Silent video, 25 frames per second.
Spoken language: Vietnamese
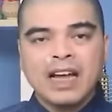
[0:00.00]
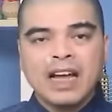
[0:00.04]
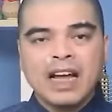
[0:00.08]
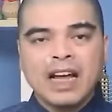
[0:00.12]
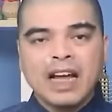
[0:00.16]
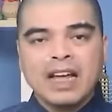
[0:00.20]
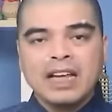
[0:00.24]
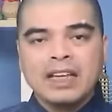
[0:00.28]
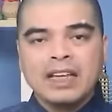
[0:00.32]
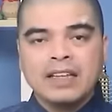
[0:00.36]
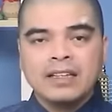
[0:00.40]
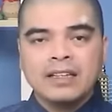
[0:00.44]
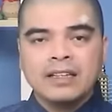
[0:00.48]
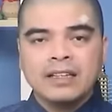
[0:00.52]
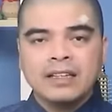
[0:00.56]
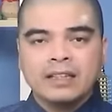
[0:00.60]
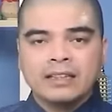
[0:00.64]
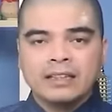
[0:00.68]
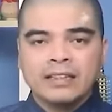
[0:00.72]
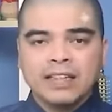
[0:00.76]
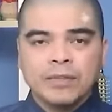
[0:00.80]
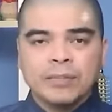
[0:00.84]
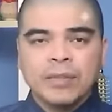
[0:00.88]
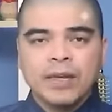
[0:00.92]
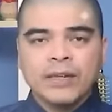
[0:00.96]
2.
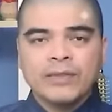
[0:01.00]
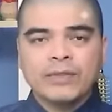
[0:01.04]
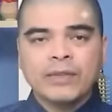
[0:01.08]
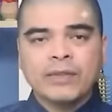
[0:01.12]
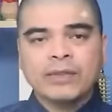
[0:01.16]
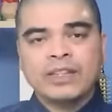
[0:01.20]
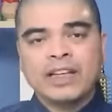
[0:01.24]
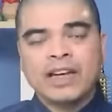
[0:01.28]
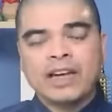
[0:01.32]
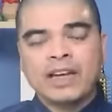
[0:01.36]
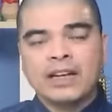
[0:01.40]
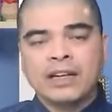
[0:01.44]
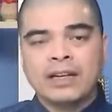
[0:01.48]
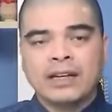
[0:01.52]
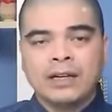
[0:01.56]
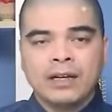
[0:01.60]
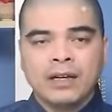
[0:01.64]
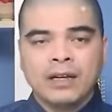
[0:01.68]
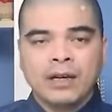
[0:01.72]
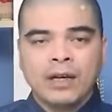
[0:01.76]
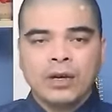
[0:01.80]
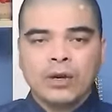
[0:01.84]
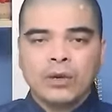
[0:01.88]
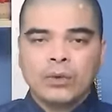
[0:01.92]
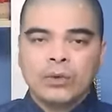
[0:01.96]
Rơi bay vào nhà
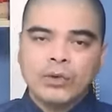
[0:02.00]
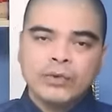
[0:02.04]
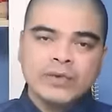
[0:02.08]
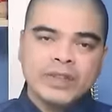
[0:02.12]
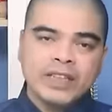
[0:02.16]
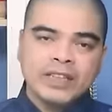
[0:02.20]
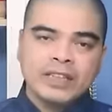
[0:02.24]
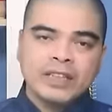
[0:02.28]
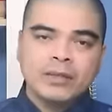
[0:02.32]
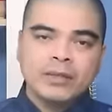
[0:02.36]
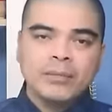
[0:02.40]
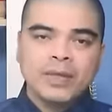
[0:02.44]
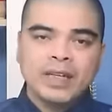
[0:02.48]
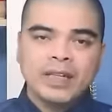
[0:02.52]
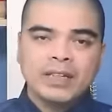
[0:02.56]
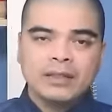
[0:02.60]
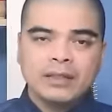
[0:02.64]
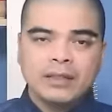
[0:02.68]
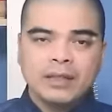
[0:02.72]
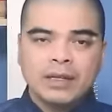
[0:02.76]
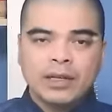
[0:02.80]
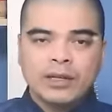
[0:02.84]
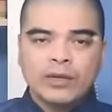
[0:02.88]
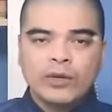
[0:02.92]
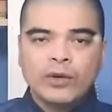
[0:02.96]
Quý vị thân mến,
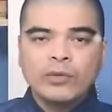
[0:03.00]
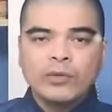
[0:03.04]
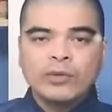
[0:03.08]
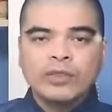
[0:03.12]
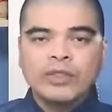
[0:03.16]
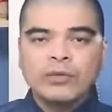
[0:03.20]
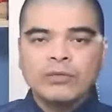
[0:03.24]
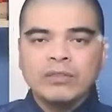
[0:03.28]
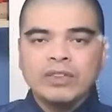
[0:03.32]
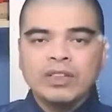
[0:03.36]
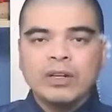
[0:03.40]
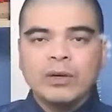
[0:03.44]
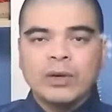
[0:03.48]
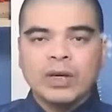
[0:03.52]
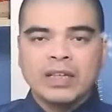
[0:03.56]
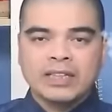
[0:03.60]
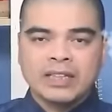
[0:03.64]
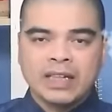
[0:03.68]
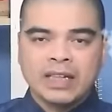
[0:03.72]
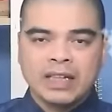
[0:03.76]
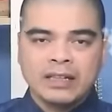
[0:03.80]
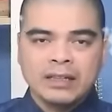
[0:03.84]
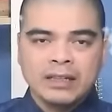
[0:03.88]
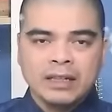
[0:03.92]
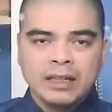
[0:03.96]
cũng giống như loài
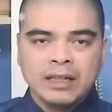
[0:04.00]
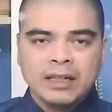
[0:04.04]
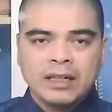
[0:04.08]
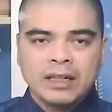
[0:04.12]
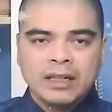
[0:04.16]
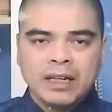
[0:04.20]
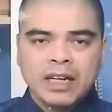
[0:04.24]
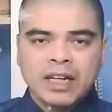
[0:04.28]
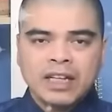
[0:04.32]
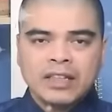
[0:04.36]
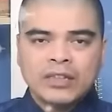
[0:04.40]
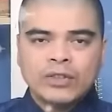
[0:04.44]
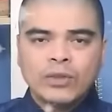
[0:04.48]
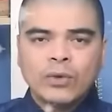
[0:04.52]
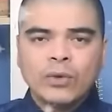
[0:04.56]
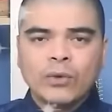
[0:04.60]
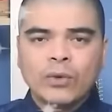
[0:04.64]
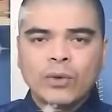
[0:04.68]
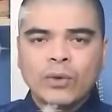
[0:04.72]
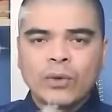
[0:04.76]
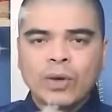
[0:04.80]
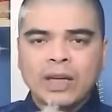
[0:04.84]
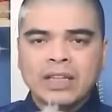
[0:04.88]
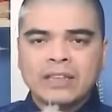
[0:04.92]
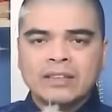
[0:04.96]
rắn, hình thù
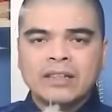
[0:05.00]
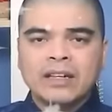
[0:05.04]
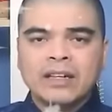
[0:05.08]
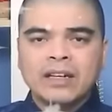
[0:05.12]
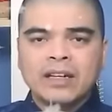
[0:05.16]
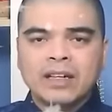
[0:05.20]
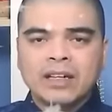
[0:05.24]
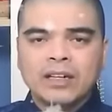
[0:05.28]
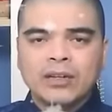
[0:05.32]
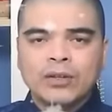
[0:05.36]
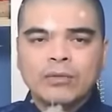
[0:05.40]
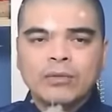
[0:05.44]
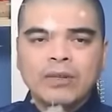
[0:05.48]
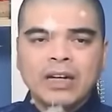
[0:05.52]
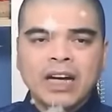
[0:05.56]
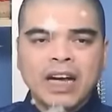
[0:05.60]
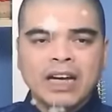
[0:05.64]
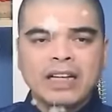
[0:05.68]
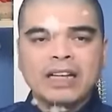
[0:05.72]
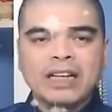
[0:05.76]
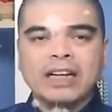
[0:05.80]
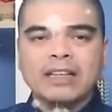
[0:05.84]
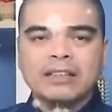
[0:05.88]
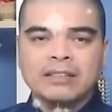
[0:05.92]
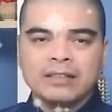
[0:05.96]
của loài rơi cũng
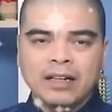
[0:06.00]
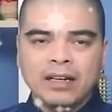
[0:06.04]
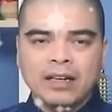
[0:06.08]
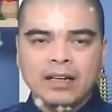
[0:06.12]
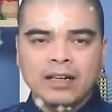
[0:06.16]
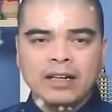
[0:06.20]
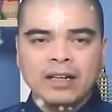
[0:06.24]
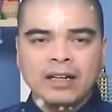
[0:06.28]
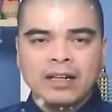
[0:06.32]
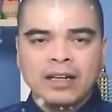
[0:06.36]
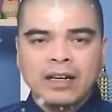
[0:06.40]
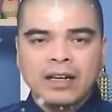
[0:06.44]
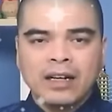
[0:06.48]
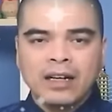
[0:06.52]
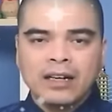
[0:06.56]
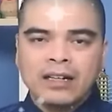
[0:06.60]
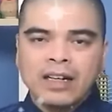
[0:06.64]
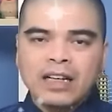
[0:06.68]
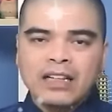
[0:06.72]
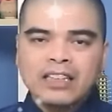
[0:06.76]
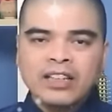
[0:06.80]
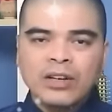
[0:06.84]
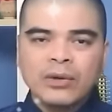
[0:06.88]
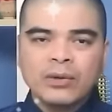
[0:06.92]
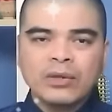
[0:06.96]
khá đáng sợ
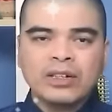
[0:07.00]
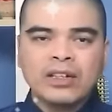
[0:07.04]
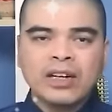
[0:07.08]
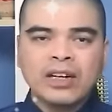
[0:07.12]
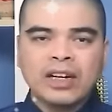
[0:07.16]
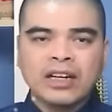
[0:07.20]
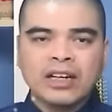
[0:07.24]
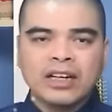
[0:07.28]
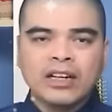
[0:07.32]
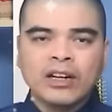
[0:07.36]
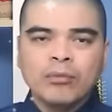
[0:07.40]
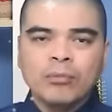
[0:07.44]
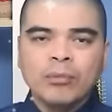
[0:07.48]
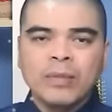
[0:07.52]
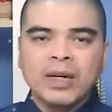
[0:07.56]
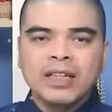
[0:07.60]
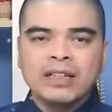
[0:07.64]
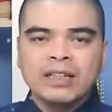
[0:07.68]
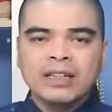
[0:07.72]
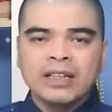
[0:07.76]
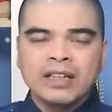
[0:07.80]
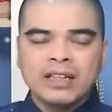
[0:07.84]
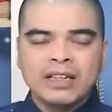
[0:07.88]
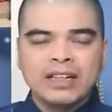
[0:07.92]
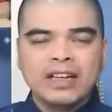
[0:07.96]
nên nhiều người không mấy
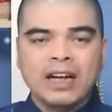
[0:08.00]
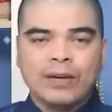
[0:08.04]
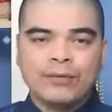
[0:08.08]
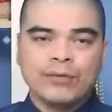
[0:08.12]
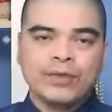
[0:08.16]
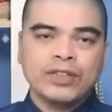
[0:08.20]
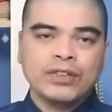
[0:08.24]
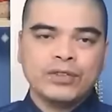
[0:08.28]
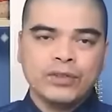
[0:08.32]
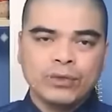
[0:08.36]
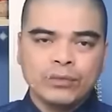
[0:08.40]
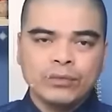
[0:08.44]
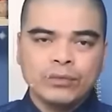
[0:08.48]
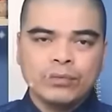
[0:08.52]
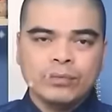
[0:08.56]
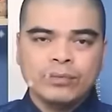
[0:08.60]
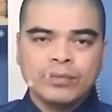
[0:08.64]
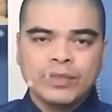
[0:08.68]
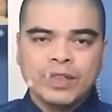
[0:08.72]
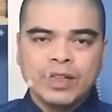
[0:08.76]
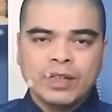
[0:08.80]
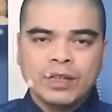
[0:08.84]
thiện cảm với chúng.